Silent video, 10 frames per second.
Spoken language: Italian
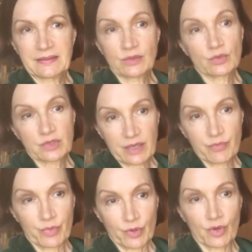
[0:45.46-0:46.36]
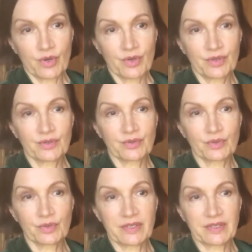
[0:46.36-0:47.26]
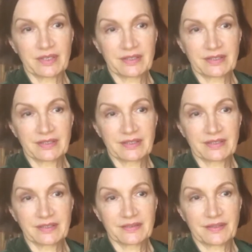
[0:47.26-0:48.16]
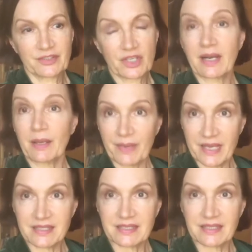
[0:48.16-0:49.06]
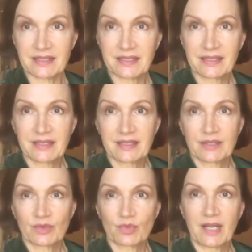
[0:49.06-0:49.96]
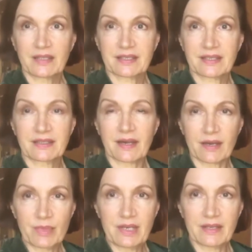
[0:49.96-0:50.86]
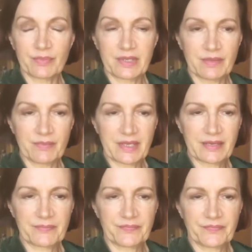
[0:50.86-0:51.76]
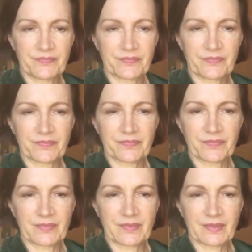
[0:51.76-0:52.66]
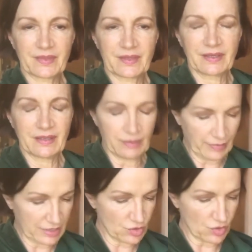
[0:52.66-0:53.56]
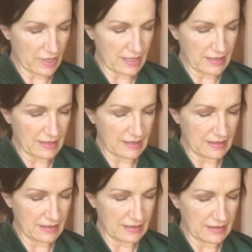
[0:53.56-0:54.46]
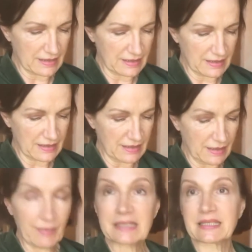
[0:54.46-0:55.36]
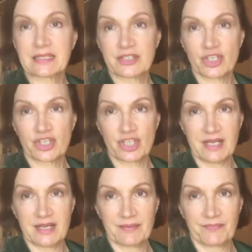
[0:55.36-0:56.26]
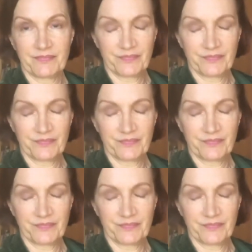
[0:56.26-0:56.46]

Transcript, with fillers: in un tempo dove c'era la peste, un'altra terribile epidemia. Il pezzo è La madre di Cecilia.